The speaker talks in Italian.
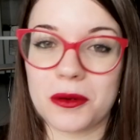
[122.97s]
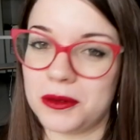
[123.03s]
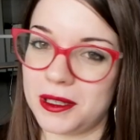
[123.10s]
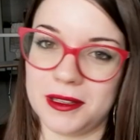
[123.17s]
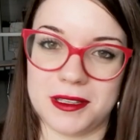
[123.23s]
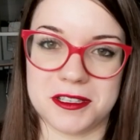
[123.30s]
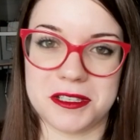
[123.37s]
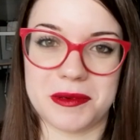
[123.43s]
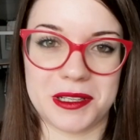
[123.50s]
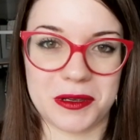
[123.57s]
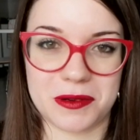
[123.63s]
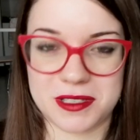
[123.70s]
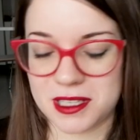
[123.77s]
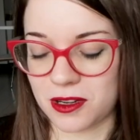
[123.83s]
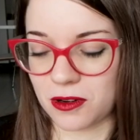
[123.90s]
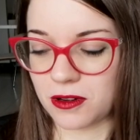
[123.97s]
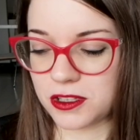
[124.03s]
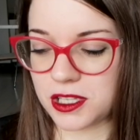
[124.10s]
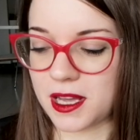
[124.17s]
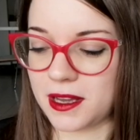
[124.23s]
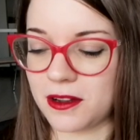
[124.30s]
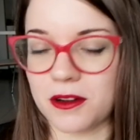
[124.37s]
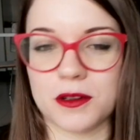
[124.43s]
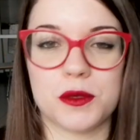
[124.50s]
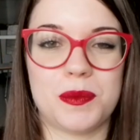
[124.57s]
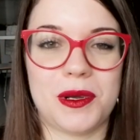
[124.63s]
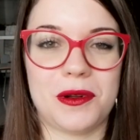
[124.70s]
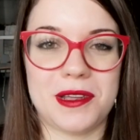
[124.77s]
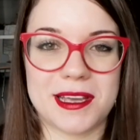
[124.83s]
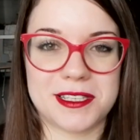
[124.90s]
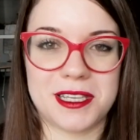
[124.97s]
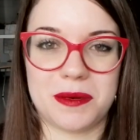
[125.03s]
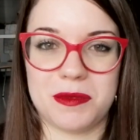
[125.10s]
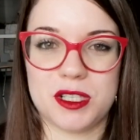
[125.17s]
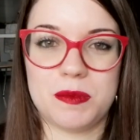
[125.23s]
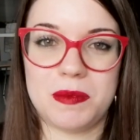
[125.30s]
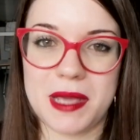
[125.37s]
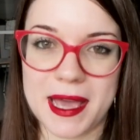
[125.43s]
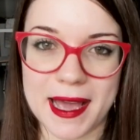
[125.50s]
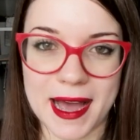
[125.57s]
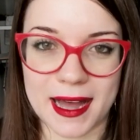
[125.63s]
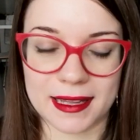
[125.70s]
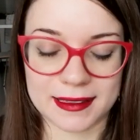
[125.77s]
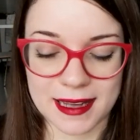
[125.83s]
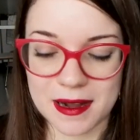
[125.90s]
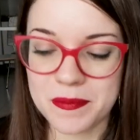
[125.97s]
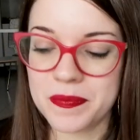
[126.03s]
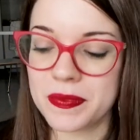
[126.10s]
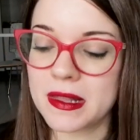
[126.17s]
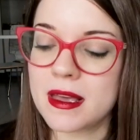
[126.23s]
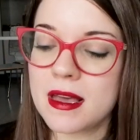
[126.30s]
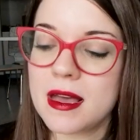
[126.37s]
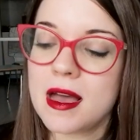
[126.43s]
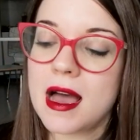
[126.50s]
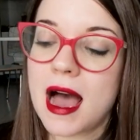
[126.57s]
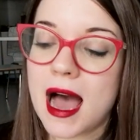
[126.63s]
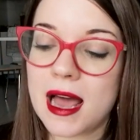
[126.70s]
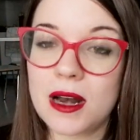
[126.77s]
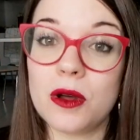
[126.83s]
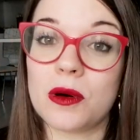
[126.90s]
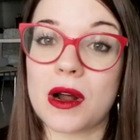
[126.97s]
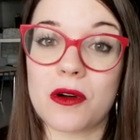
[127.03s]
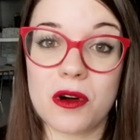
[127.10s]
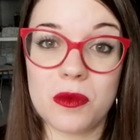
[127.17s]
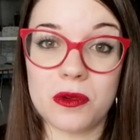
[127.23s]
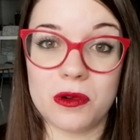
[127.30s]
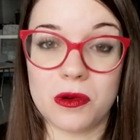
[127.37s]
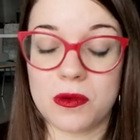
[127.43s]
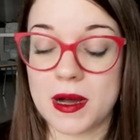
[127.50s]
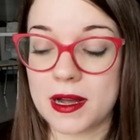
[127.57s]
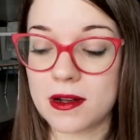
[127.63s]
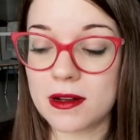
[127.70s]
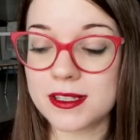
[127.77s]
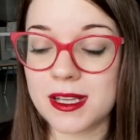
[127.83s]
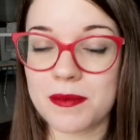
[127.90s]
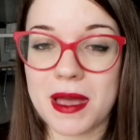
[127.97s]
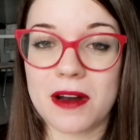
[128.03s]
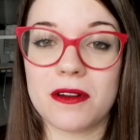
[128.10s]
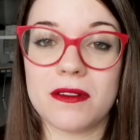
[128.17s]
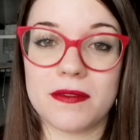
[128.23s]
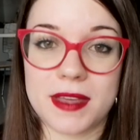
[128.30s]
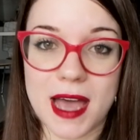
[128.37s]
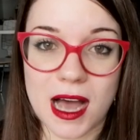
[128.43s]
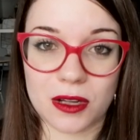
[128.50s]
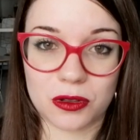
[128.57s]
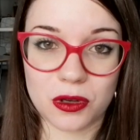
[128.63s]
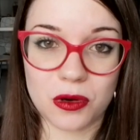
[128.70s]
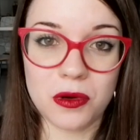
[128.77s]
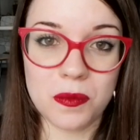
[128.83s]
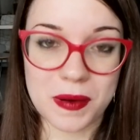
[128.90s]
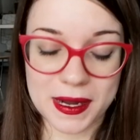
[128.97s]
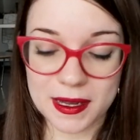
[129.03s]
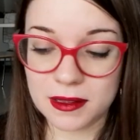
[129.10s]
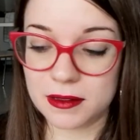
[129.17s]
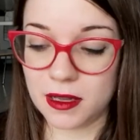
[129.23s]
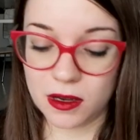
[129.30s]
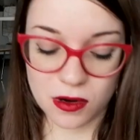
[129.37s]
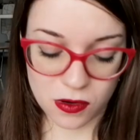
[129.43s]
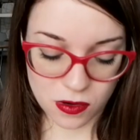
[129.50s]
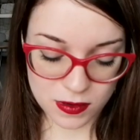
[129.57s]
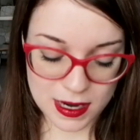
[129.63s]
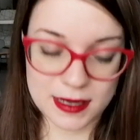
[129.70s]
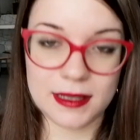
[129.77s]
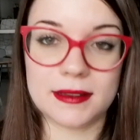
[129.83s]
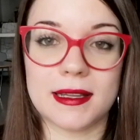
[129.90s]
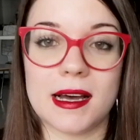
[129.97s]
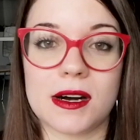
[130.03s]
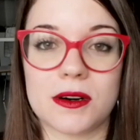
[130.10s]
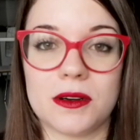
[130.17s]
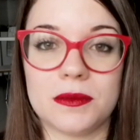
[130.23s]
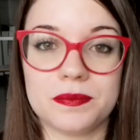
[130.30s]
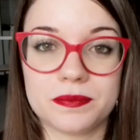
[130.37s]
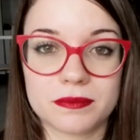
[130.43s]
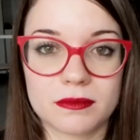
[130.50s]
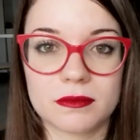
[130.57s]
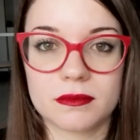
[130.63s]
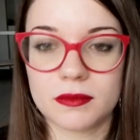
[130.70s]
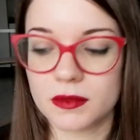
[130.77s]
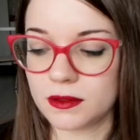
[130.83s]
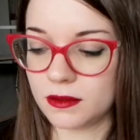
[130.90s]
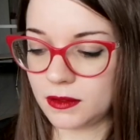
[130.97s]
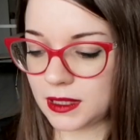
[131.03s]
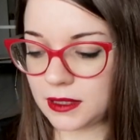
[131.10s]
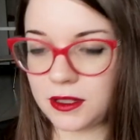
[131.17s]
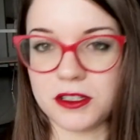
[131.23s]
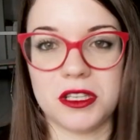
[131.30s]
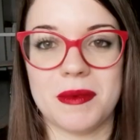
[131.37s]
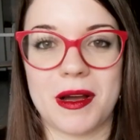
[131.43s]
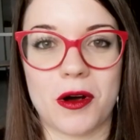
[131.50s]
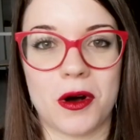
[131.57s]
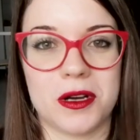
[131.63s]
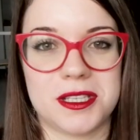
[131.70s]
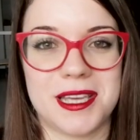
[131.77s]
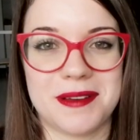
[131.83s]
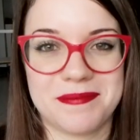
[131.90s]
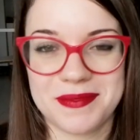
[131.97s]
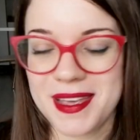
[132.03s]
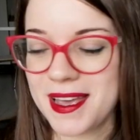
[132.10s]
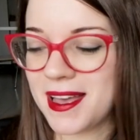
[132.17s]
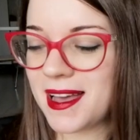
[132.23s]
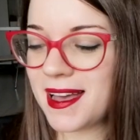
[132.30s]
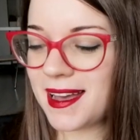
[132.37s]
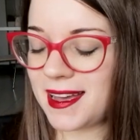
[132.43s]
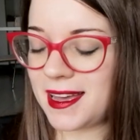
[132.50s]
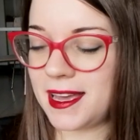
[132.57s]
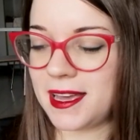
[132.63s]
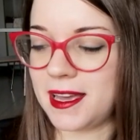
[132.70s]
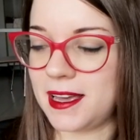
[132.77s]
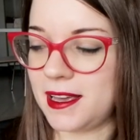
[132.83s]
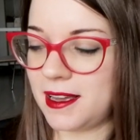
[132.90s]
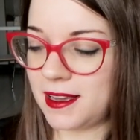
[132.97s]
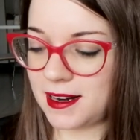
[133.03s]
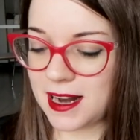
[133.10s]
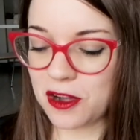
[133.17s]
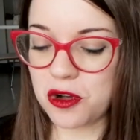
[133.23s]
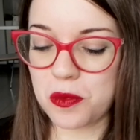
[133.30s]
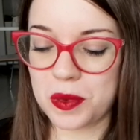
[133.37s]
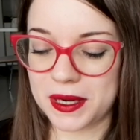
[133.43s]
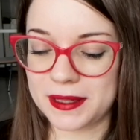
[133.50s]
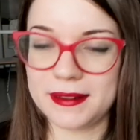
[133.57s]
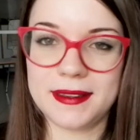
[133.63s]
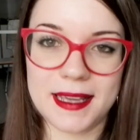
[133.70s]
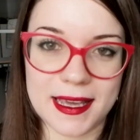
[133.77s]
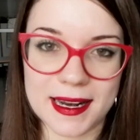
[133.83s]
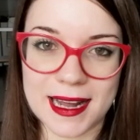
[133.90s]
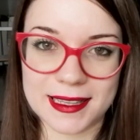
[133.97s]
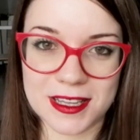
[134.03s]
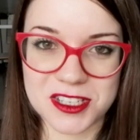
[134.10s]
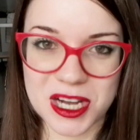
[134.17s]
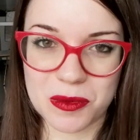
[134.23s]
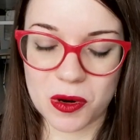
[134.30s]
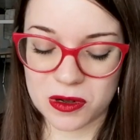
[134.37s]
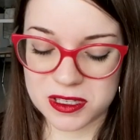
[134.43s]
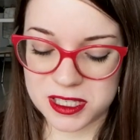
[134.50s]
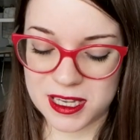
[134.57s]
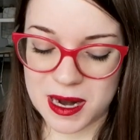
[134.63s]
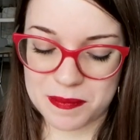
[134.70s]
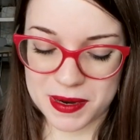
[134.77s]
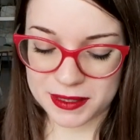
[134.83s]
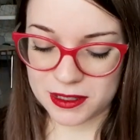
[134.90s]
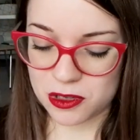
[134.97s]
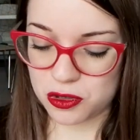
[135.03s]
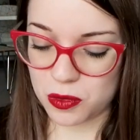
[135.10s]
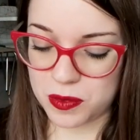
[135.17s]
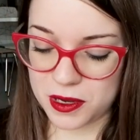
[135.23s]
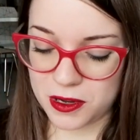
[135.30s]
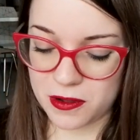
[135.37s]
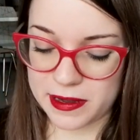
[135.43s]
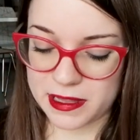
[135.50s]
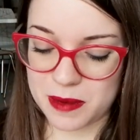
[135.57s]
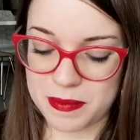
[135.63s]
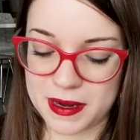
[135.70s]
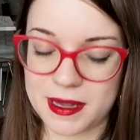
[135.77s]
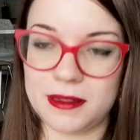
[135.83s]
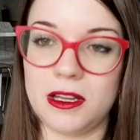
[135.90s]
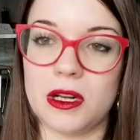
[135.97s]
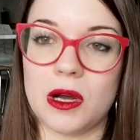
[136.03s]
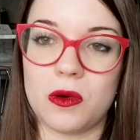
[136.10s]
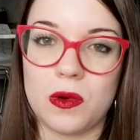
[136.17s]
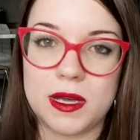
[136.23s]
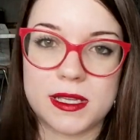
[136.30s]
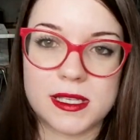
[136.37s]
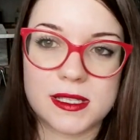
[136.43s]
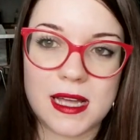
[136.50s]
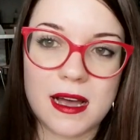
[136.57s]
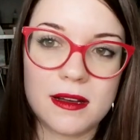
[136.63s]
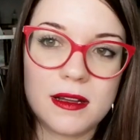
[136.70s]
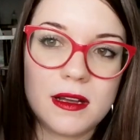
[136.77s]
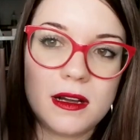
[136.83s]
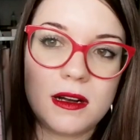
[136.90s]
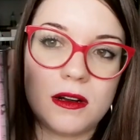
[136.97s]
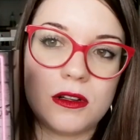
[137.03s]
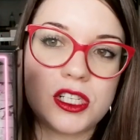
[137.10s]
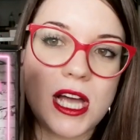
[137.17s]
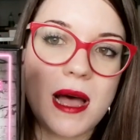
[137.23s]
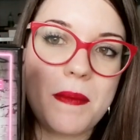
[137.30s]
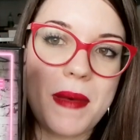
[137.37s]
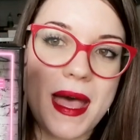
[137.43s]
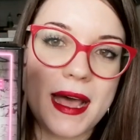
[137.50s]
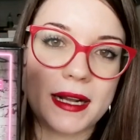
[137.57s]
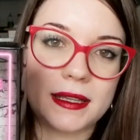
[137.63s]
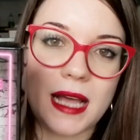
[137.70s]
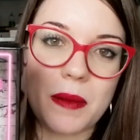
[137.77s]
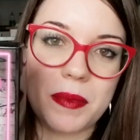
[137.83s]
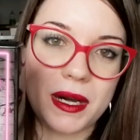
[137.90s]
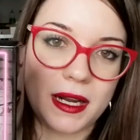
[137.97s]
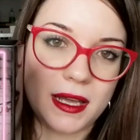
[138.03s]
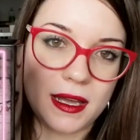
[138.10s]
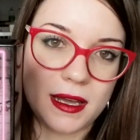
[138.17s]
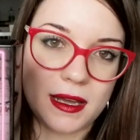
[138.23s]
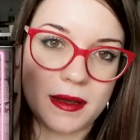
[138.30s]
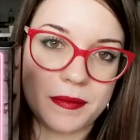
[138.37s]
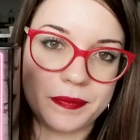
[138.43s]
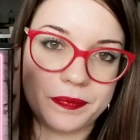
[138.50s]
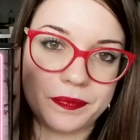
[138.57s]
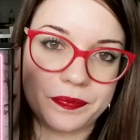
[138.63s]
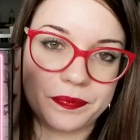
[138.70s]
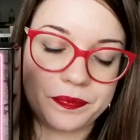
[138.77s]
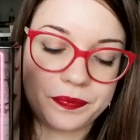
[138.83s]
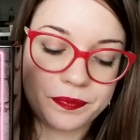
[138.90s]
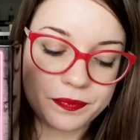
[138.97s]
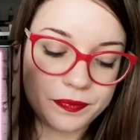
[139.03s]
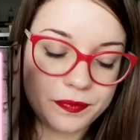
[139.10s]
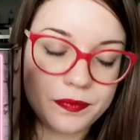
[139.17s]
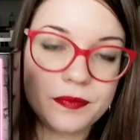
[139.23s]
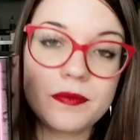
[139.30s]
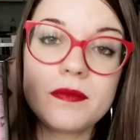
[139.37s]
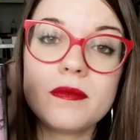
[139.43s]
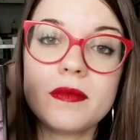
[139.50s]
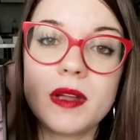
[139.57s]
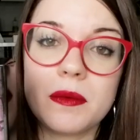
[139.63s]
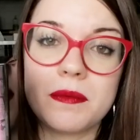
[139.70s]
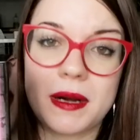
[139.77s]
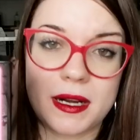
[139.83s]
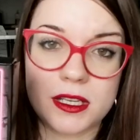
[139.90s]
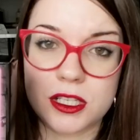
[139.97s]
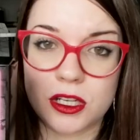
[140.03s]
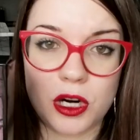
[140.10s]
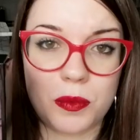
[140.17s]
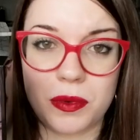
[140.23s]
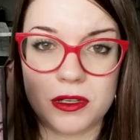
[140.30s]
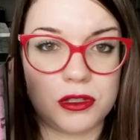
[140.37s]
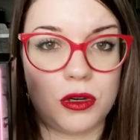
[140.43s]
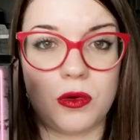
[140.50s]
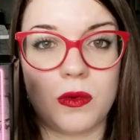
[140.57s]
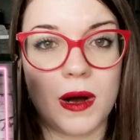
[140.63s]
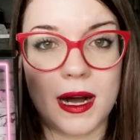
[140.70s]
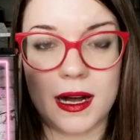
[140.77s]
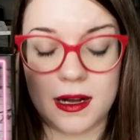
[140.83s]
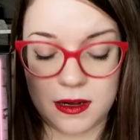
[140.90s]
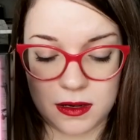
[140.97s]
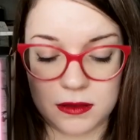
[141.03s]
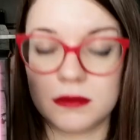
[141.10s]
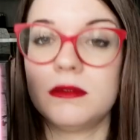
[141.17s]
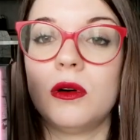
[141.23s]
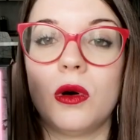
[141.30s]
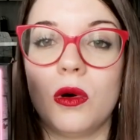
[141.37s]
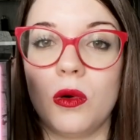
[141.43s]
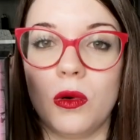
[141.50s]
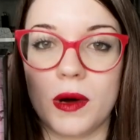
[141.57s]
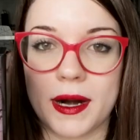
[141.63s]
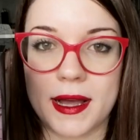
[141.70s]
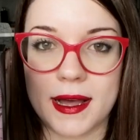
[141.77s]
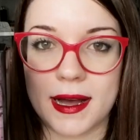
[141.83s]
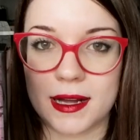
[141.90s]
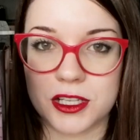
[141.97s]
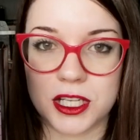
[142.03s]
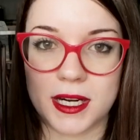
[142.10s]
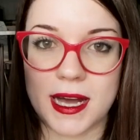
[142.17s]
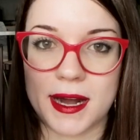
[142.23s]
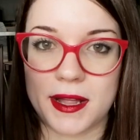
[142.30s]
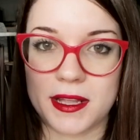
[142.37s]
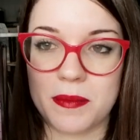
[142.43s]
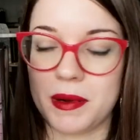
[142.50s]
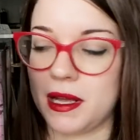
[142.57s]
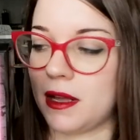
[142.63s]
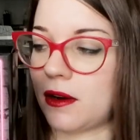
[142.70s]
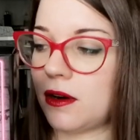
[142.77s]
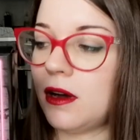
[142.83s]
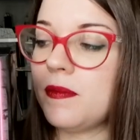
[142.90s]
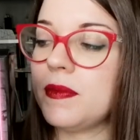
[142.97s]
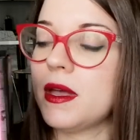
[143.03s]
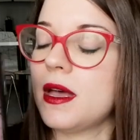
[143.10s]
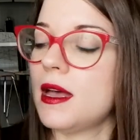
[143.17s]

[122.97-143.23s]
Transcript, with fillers: contentissima di questa cosa, ecco, spero di essermi spiegata. Allora, comunque, cosa mi hanno inviato? Un pacchettino con all'interno tantissime cose. E la copertina, diciamo così, la parte superiore del pacchettino è questa, l'ho già aperta perché mm, perché sennò poi sto qua ore a cercare di aprirlo.